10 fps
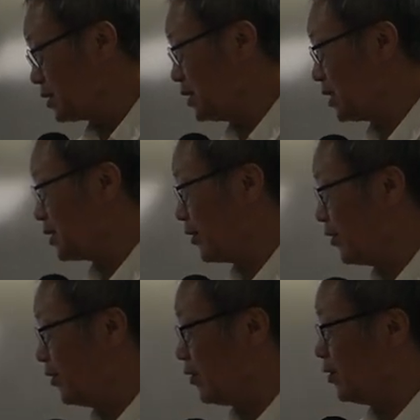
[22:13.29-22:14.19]

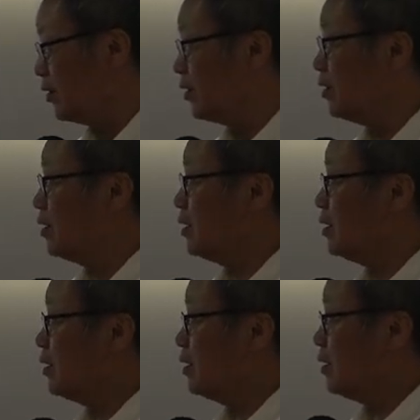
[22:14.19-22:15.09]
이야기예요.
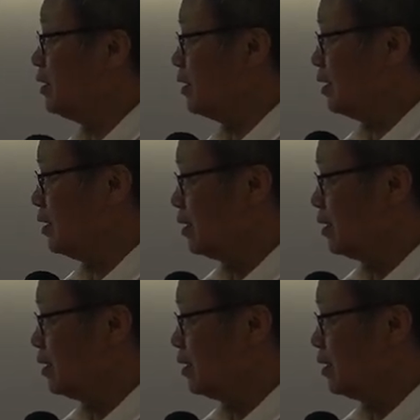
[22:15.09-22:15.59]
예.